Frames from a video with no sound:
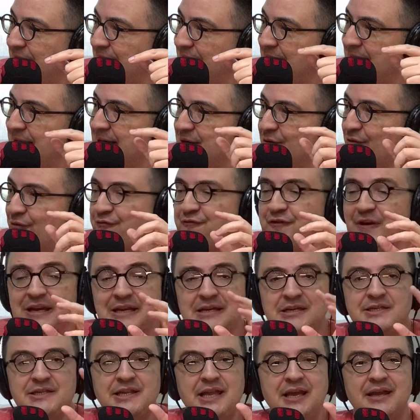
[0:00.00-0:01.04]
É, não.
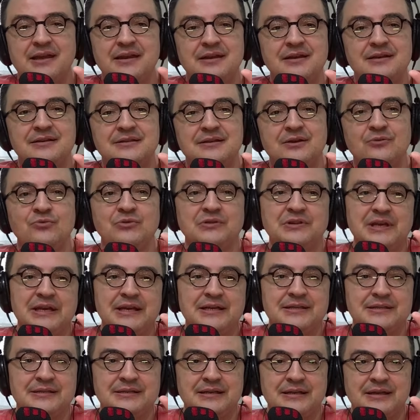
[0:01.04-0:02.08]
Falhas técnicas
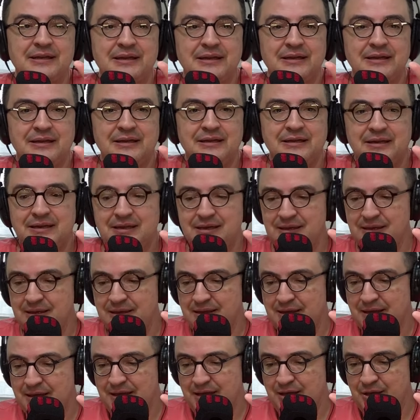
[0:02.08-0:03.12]
acontecem né?
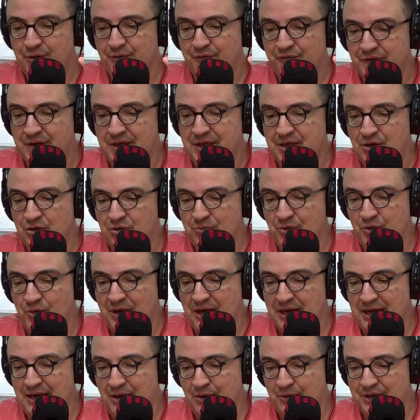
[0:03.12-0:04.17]
Eu vi aqui no meu
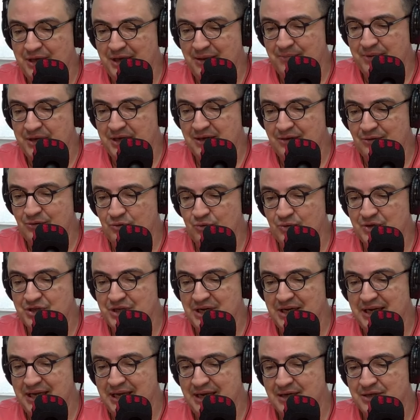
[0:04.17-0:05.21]
canal que abriram duas
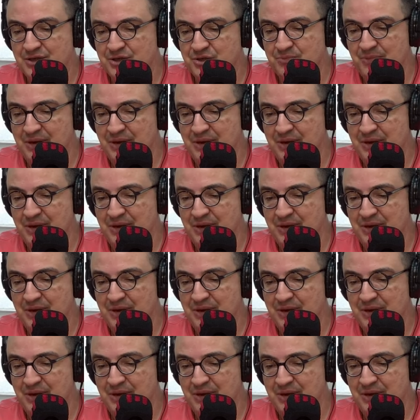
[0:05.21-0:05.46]
janelas,